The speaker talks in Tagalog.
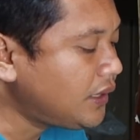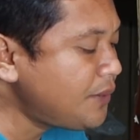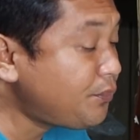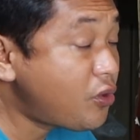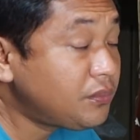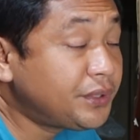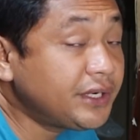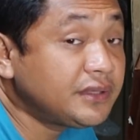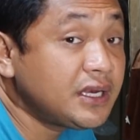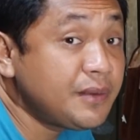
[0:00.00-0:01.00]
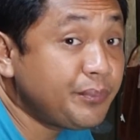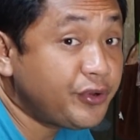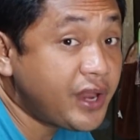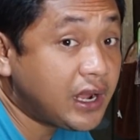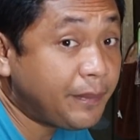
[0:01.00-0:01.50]
Yan po, birthday din po
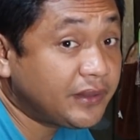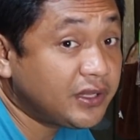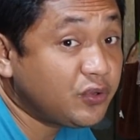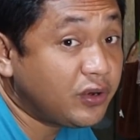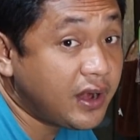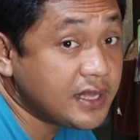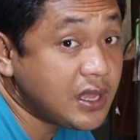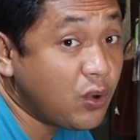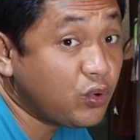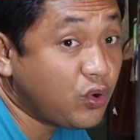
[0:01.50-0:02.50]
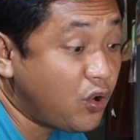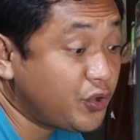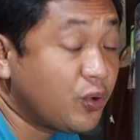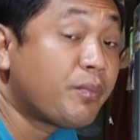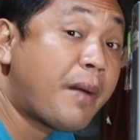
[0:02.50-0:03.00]
ng kapatid ko na nasa Hong
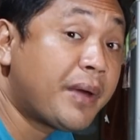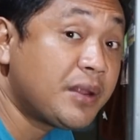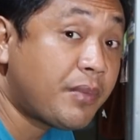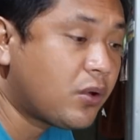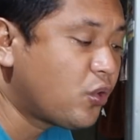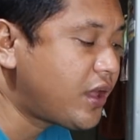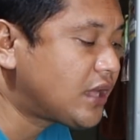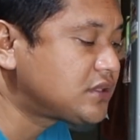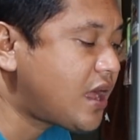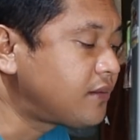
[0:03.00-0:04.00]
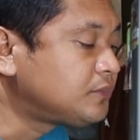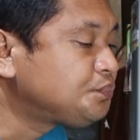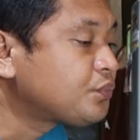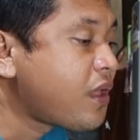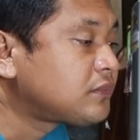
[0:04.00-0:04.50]
Kong, yung mama ni Makoy at sa
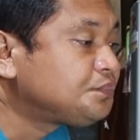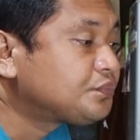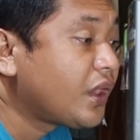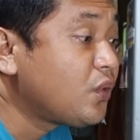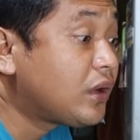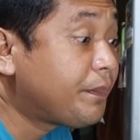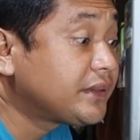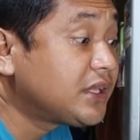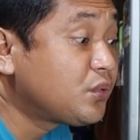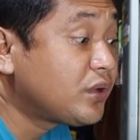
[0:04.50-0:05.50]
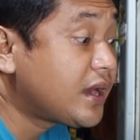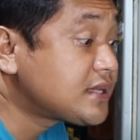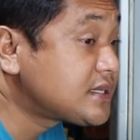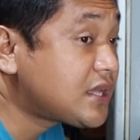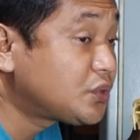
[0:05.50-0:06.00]
yung kapatid ko na
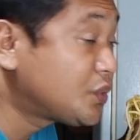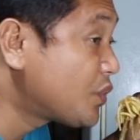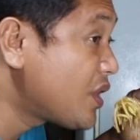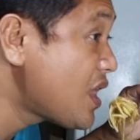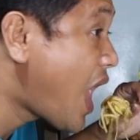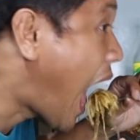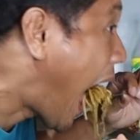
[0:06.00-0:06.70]
nasa South Korea.